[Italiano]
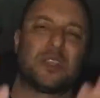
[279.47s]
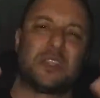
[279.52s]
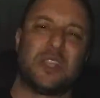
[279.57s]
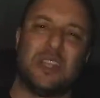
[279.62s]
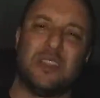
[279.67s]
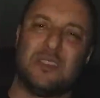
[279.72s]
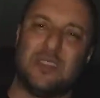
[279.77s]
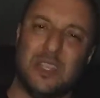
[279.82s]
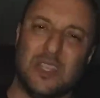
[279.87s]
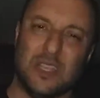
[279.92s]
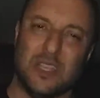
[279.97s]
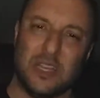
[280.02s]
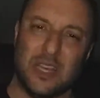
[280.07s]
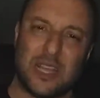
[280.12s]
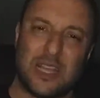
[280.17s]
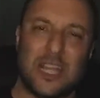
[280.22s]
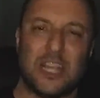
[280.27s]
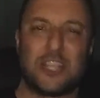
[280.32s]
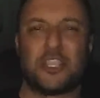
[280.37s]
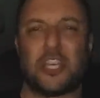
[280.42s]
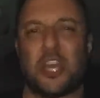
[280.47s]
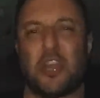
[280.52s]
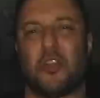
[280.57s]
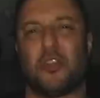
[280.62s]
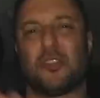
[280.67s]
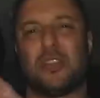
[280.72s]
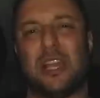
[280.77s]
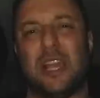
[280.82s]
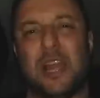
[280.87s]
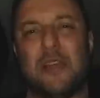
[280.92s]
a sentire che
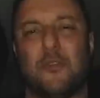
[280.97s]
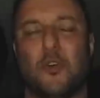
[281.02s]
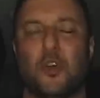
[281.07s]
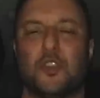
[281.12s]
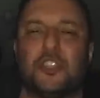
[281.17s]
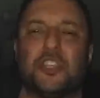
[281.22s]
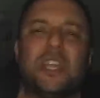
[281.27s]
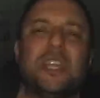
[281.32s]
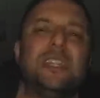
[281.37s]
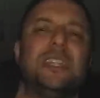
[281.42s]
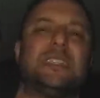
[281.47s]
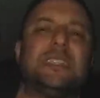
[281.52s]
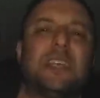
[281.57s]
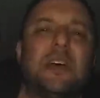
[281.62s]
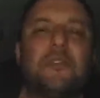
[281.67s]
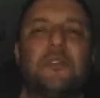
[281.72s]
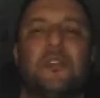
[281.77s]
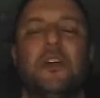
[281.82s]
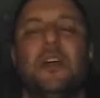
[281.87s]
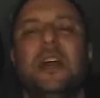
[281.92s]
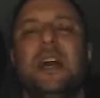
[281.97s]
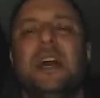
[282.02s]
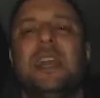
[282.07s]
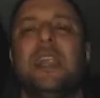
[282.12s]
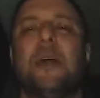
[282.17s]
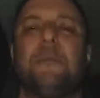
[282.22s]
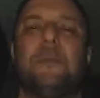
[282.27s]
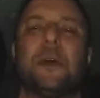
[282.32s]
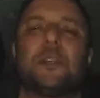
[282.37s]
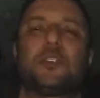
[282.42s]
c'erano delle voci che iniziavano
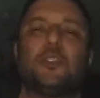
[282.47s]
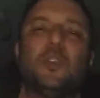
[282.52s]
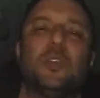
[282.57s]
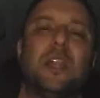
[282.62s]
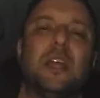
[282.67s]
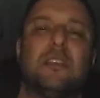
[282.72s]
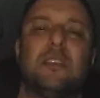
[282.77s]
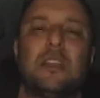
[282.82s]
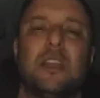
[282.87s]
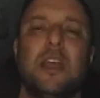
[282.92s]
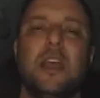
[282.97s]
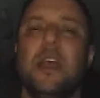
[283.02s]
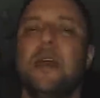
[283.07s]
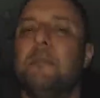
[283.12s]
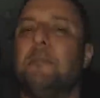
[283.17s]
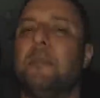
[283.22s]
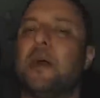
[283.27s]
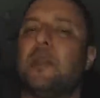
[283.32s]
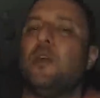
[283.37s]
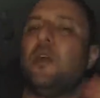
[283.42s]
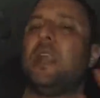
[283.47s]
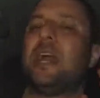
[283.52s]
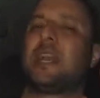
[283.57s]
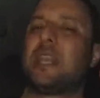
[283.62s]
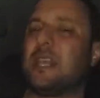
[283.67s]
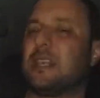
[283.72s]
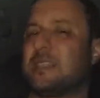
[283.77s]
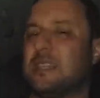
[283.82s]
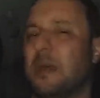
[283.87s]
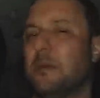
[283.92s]
le persone a dire ma non è
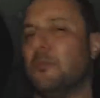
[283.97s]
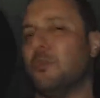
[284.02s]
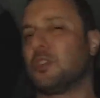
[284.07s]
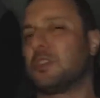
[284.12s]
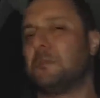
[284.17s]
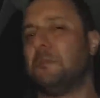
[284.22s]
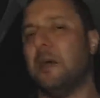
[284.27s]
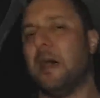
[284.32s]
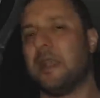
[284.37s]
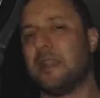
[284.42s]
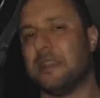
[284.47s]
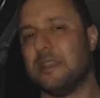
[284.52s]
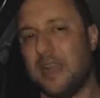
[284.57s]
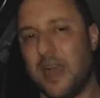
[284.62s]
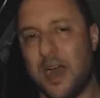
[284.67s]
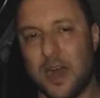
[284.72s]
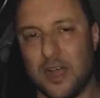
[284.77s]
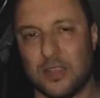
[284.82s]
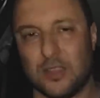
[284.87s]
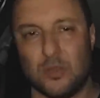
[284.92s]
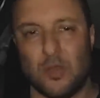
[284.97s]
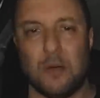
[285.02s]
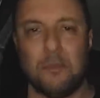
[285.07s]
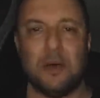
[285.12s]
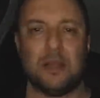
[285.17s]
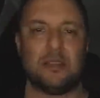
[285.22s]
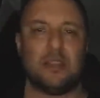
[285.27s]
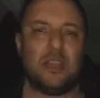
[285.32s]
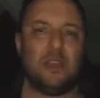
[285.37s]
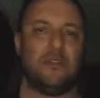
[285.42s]
che stiamo sbagliando a
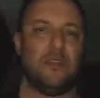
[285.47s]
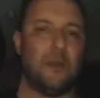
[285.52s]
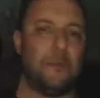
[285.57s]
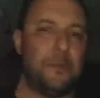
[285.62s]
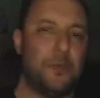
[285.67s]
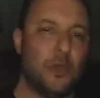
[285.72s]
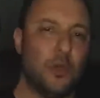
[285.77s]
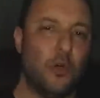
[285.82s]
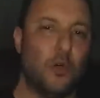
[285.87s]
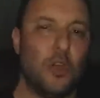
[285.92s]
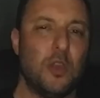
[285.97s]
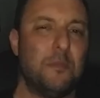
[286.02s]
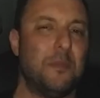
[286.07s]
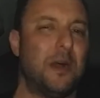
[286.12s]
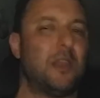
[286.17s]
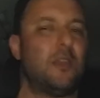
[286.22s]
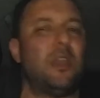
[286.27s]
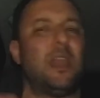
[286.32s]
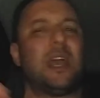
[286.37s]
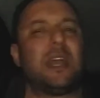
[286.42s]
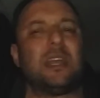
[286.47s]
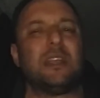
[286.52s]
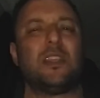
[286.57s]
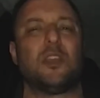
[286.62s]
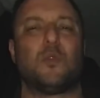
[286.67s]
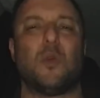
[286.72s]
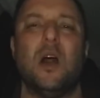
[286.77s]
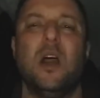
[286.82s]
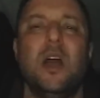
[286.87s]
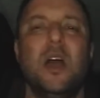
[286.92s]
mandare via Pioli, ma non è che
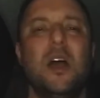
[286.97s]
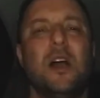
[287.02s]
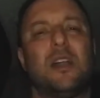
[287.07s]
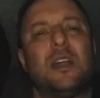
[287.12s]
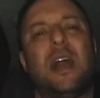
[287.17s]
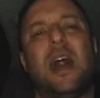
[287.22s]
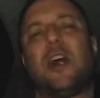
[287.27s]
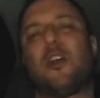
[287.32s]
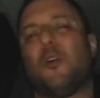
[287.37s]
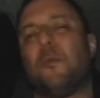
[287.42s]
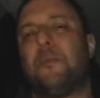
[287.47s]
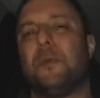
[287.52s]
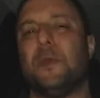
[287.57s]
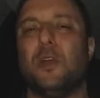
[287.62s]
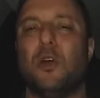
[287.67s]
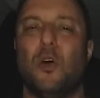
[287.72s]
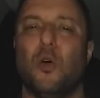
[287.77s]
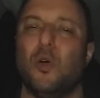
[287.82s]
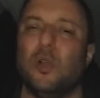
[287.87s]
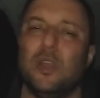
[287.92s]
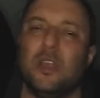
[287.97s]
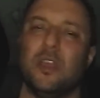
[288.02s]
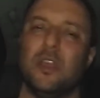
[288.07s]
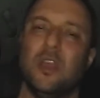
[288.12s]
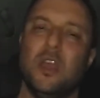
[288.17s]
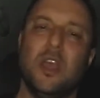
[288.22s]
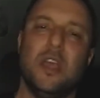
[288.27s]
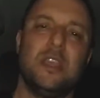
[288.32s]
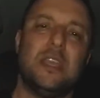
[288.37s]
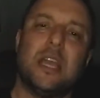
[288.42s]
di qua, caro Pioli,
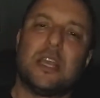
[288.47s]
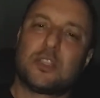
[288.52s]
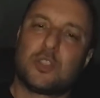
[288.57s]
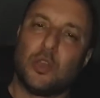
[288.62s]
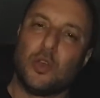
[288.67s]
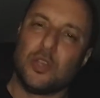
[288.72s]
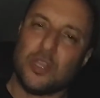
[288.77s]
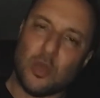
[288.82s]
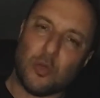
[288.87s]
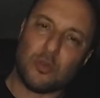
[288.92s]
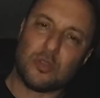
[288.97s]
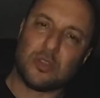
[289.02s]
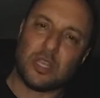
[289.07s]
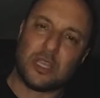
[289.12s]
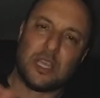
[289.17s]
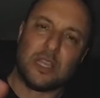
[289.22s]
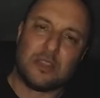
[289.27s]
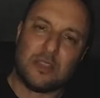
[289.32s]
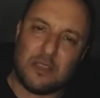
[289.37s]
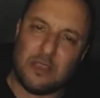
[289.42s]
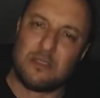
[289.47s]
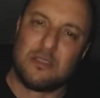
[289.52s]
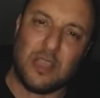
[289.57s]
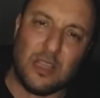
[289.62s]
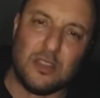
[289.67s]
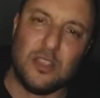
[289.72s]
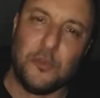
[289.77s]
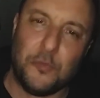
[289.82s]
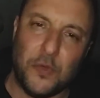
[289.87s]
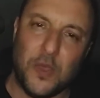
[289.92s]
io sono un uno che, ti
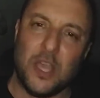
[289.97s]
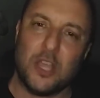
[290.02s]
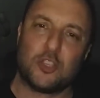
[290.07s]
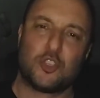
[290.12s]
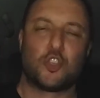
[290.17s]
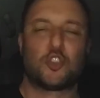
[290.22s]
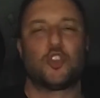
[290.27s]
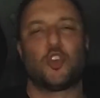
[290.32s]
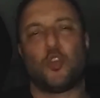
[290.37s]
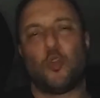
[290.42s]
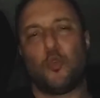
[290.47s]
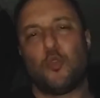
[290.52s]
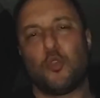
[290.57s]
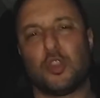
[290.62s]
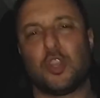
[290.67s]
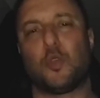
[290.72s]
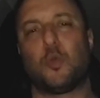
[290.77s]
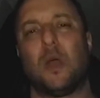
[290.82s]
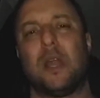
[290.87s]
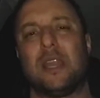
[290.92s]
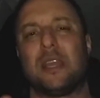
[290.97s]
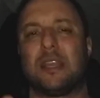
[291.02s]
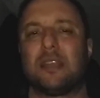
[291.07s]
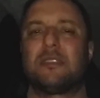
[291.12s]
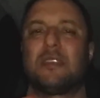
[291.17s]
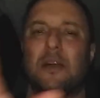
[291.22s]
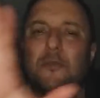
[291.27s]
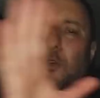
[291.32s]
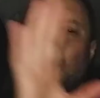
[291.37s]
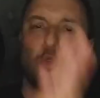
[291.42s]
ha difeso, sono uno di quelli che
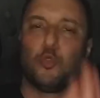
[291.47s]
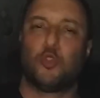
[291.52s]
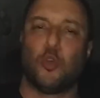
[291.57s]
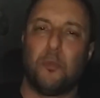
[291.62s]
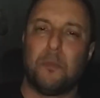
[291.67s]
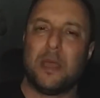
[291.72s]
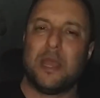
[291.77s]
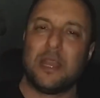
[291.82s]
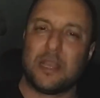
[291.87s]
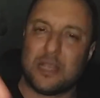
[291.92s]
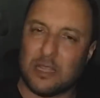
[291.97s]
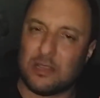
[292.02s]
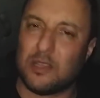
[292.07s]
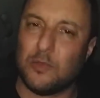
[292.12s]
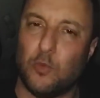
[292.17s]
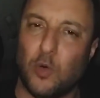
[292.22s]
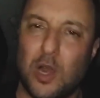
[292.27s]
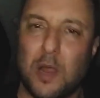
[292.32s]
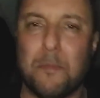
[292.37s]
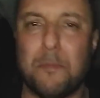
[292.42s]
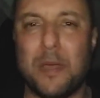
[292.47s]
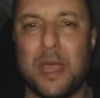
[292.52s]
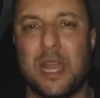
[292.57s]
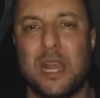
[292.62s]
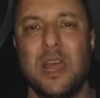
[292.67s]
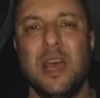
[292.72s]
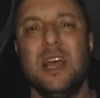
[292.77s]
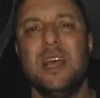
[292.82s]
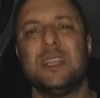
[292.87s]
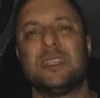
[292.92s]
ti ha voluto bene, che ti vuole
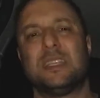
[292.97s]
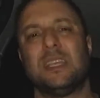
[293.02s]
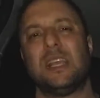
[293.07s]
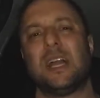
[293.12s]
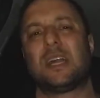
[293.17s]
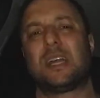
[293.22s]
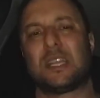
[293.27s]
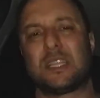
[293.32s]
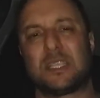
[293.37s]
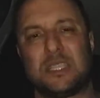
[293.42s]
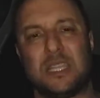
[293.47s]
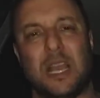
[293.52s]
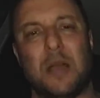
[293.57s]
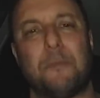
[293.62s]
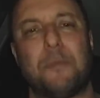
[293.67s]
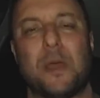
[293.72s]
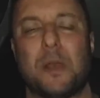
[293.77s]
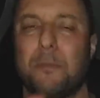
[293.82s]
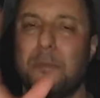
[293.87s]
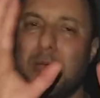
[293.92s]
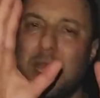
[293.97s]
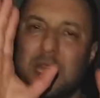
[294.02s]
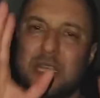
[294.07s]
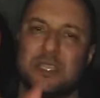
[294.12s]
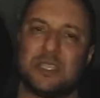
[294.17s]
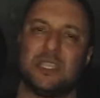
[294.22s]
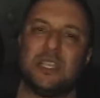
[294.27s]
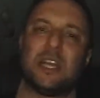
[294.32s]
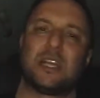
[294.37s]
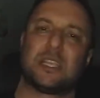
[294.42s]
bene, sina cristiana per bene,
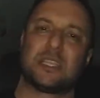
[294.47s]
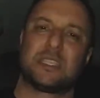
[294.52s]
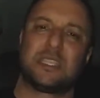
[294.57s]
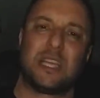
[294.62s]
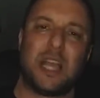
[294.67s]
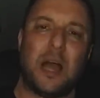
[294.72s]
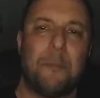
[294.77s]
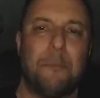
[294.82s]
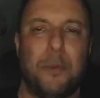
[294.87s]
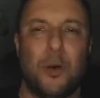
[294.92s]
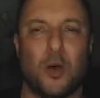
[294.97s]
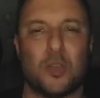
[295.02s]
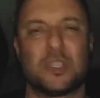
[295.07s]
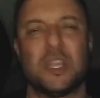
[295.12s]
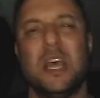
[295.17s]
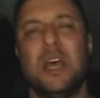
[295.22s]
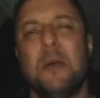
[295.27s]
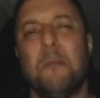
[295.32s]
sina cristiana apposta,